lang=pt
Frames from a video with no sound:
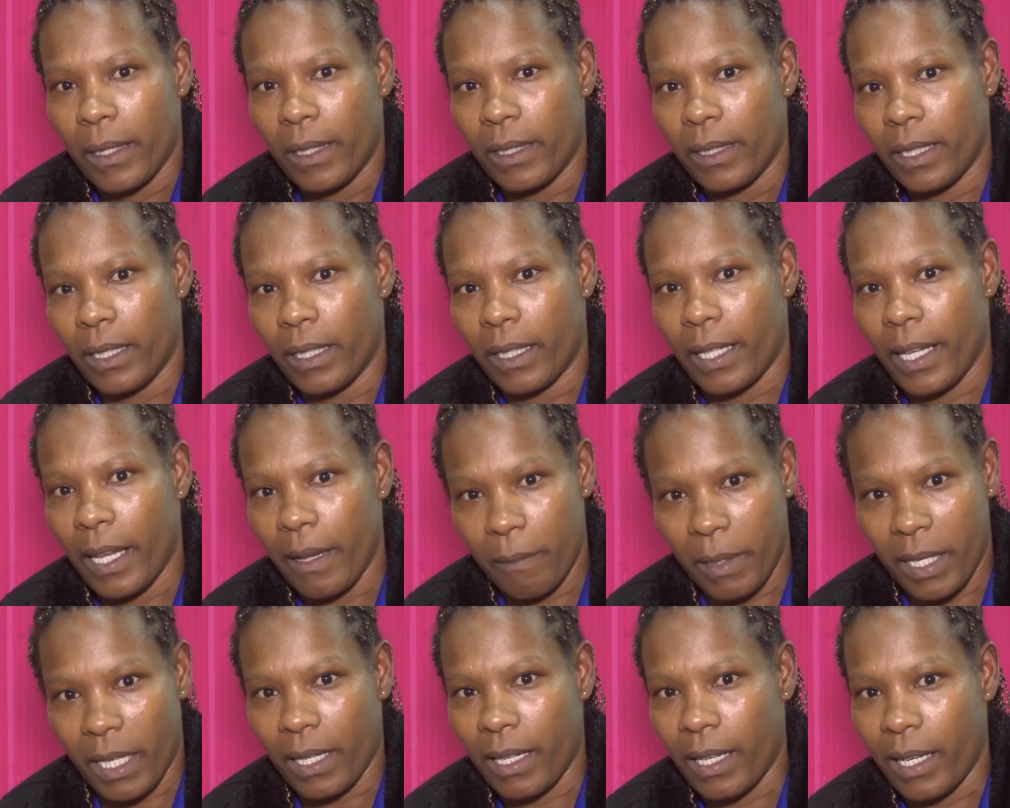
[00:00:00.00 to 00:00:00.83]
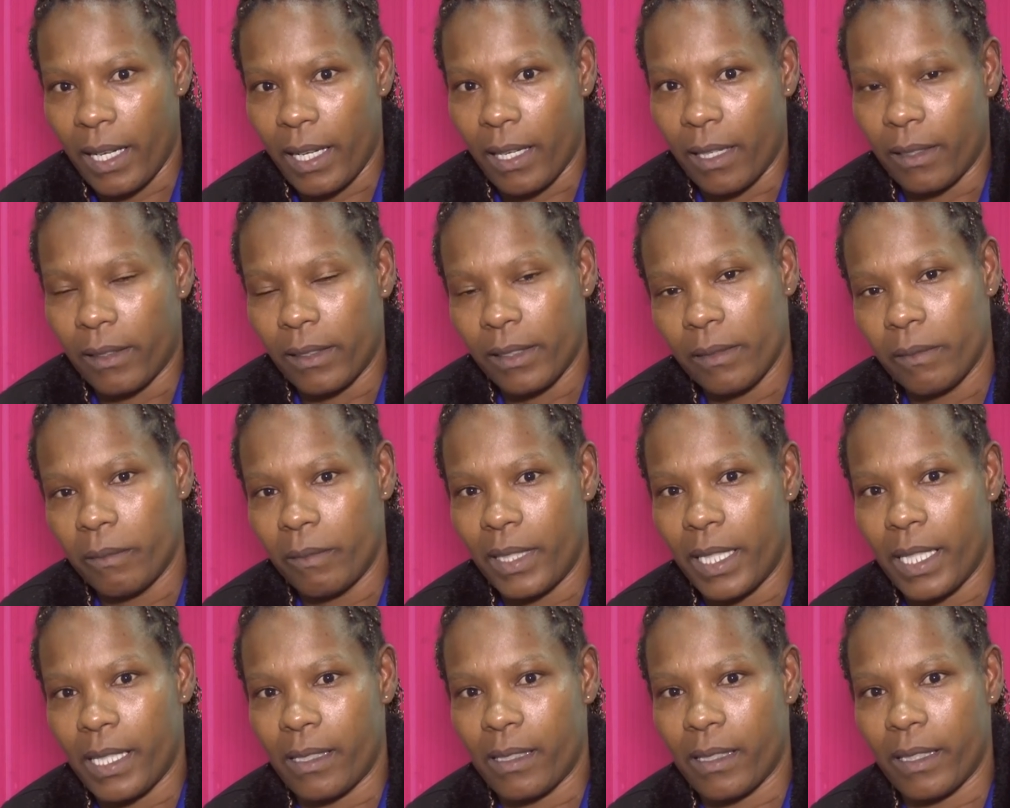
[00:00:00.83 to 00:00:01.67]
e quebre a cara,
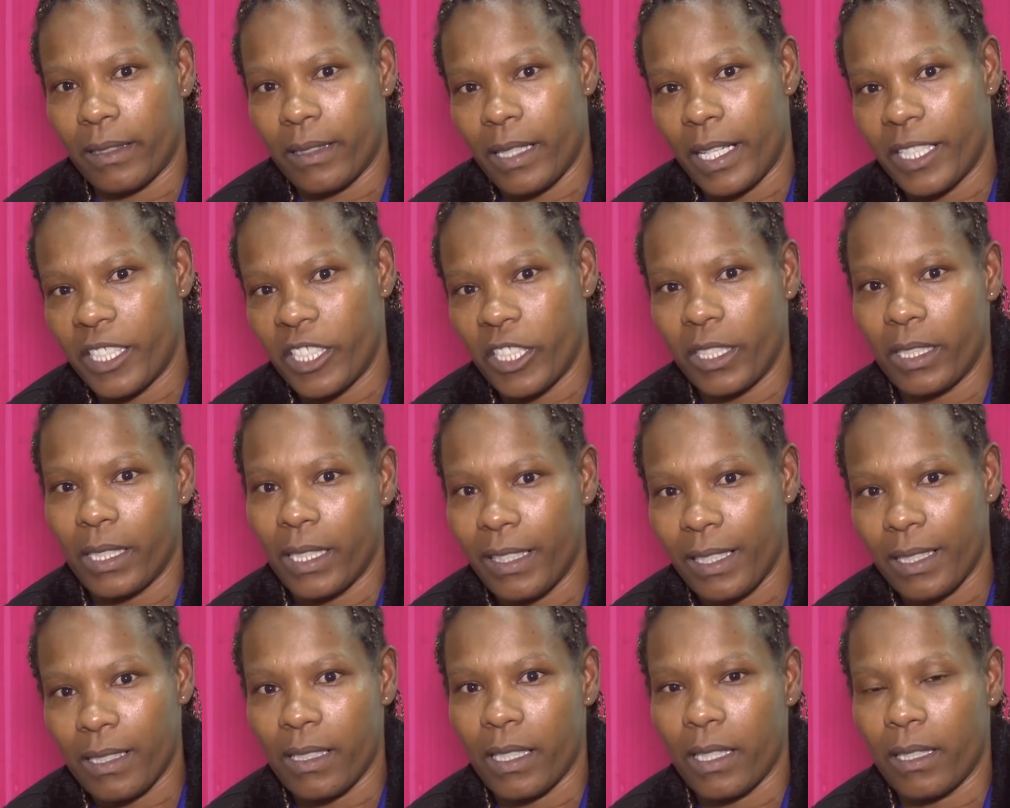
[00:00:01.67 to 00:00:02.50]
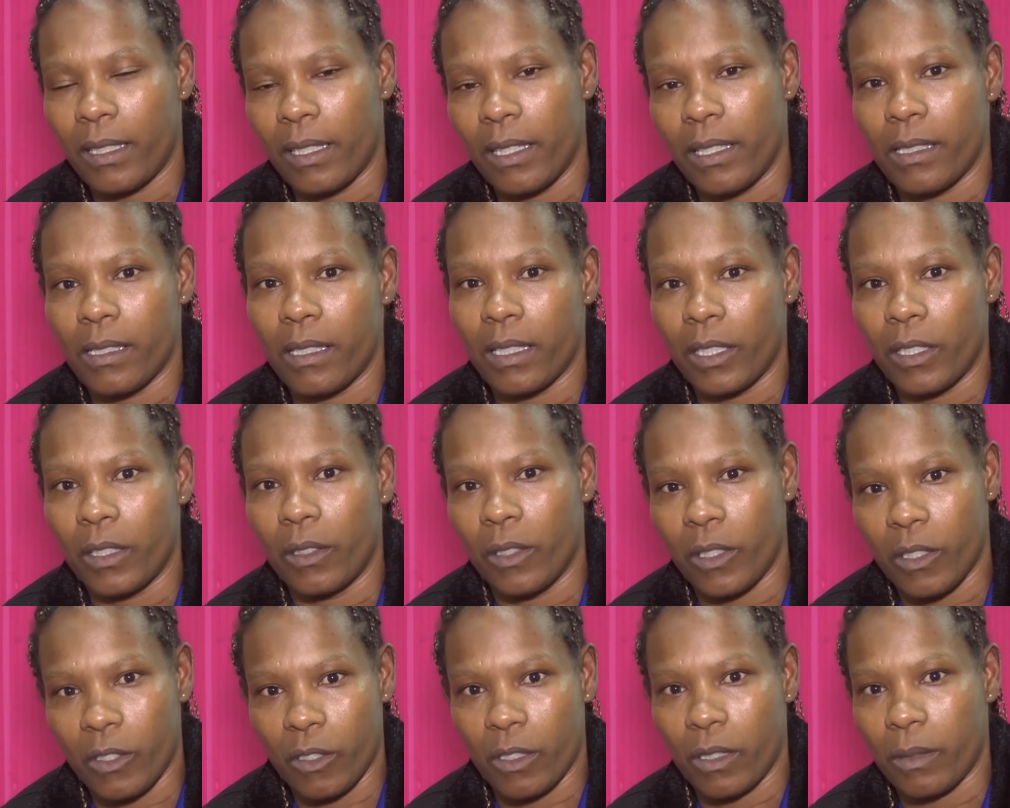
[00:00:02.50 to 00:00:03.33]
mas a gente tendo a certeza que
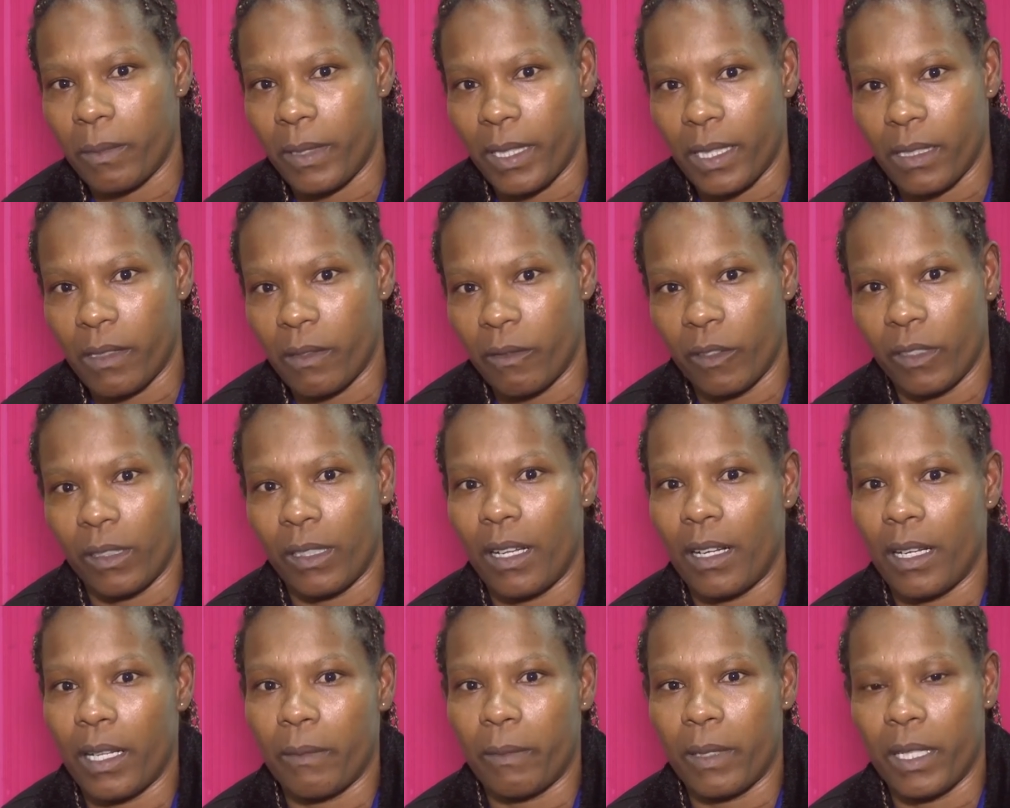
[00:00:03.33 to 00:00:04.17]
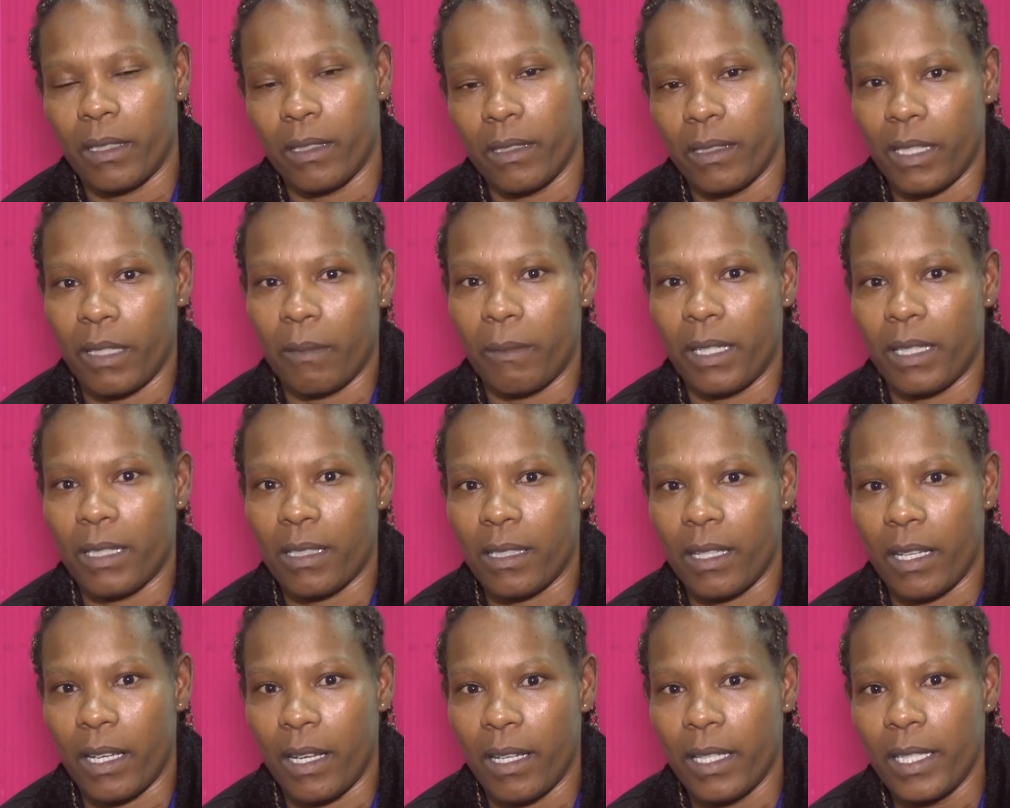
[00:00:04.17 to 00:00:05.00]
nossos pais vão estar lá para nos
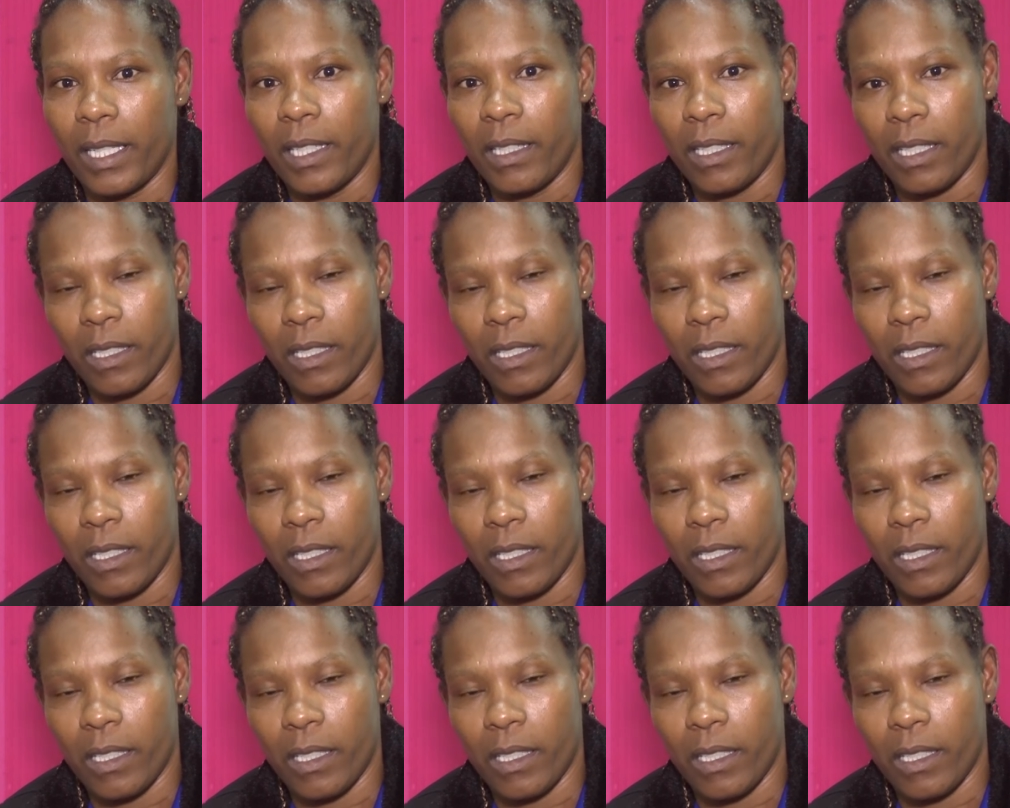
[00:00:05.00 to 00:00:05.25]
abraçar,